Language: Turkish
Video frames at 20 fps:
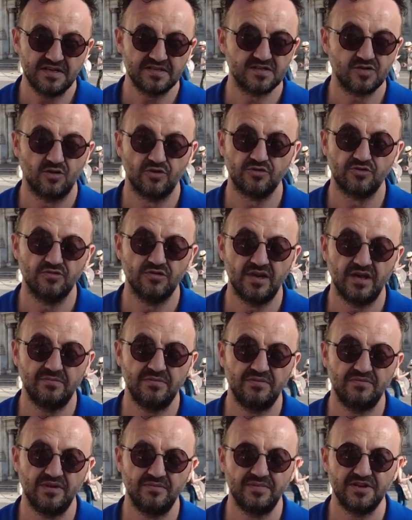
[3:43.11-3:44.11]

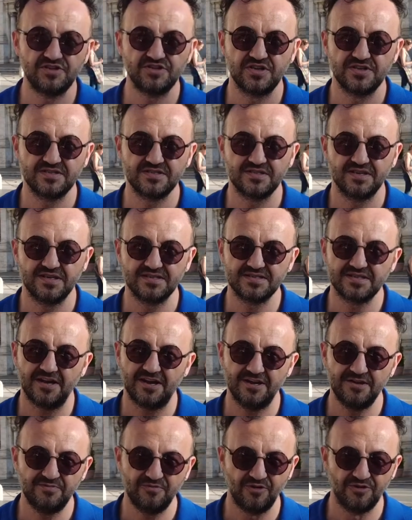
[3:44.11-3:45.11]
sorgulayabilme becerisine
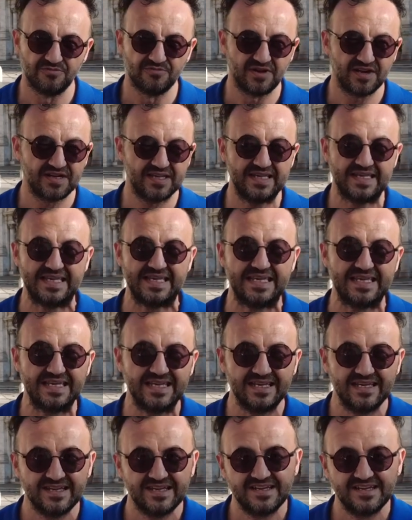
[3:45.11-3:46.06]
sahip olmak, iyi